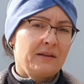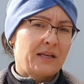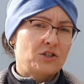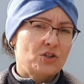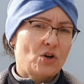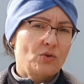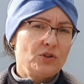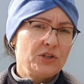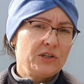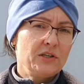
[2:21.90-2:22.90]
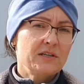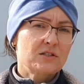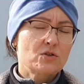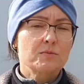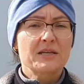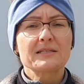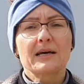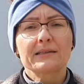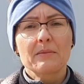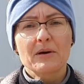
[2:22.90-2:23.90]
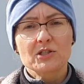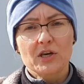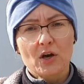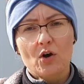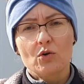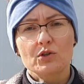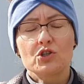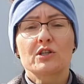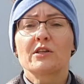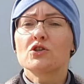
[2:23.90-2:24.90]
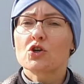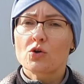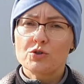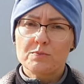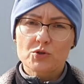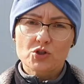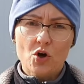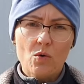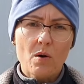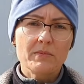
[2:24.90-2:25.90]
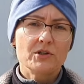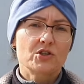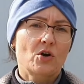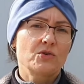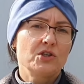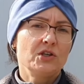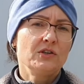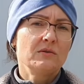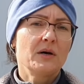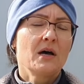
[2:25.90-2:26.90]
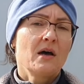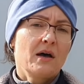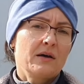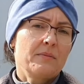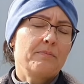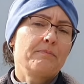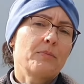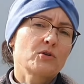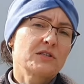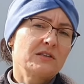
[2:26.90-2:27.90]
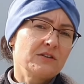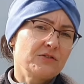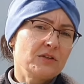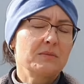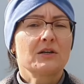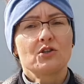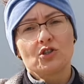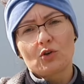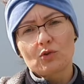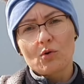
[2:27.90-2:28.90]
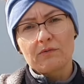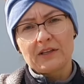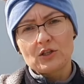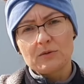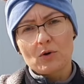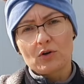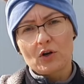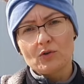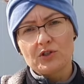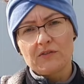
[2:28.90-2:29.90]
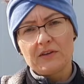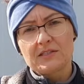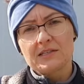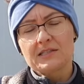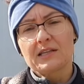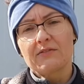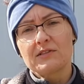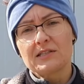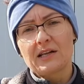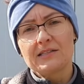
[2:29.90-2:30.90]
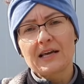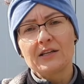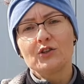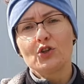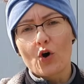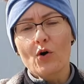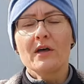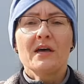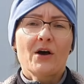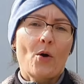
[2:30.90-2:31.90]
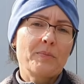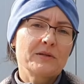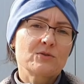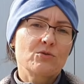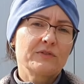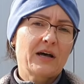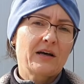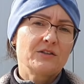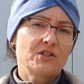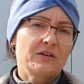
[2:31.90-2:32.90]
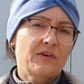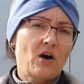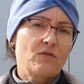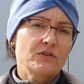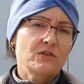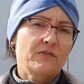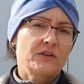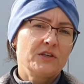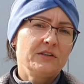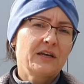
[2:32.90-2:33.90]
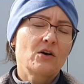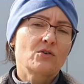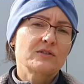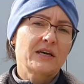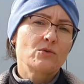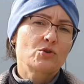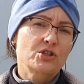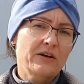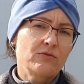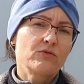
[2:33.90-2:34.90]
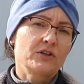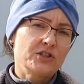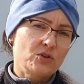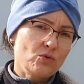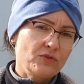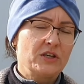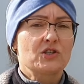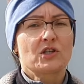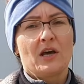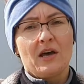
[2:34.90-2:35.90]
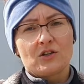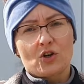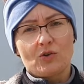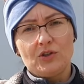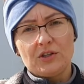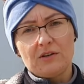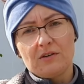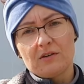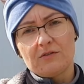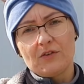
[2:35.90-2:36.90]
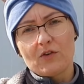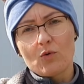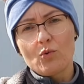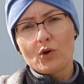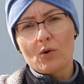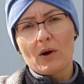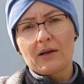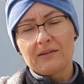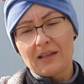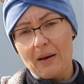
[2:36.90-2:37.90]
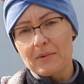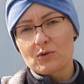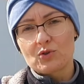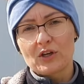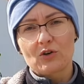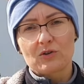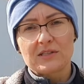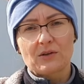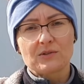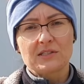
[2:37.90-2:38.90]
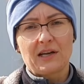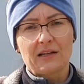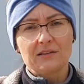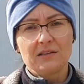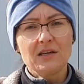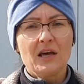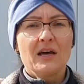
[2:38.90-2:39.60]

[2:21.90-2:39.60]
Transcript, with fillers: E, nasze szkodniki. Jest to substancja jak najbardziej ekologiczna, nie szkodzi pszczołom, nie szkodzi innym e, pozytywnym żyjątkom w naszym ogrodzie, więc jest nawet zalecane do oprysków na drzewkach owocowych i innego rodzaju krzewów, gdzie również szkodniki e, wywołują nam różnego rodzaju straty.